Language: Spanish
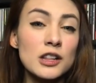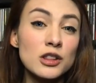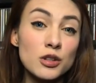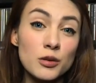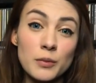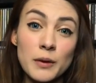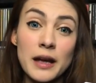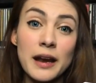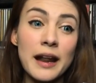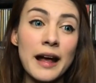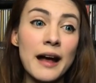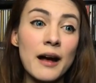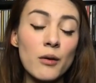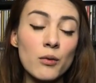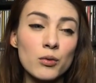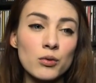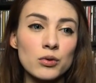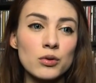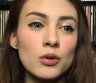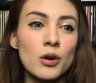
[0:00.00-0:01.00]
tuviera
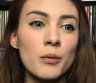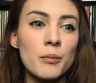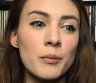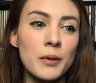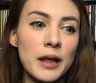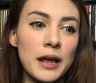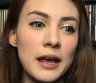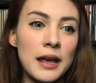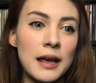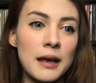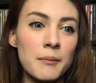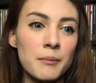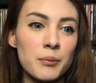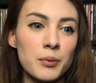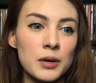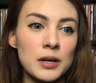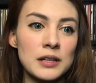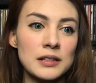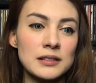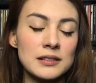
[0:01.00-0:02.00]
un nombre
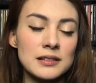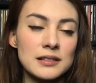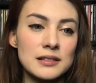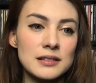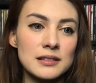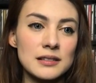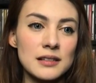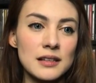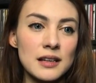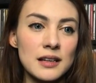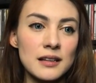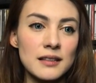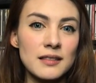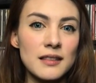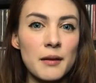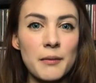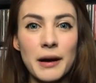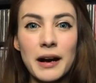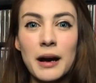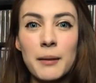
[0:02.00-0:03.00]
pues
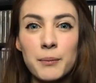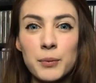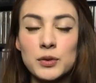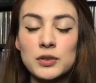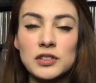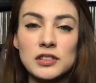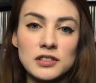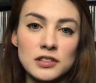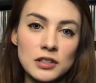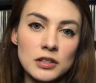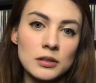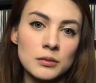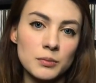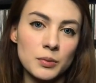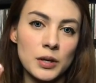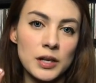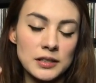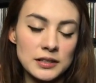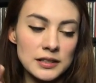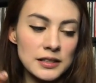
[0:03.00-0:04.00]
de baja posición,
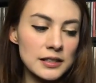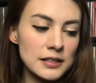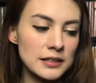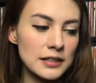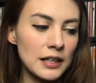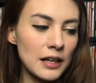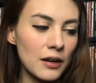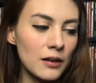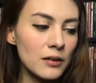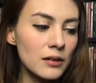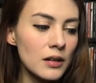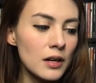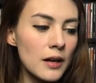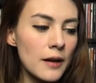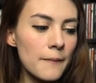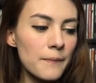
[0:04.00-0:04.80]
por así decirlo.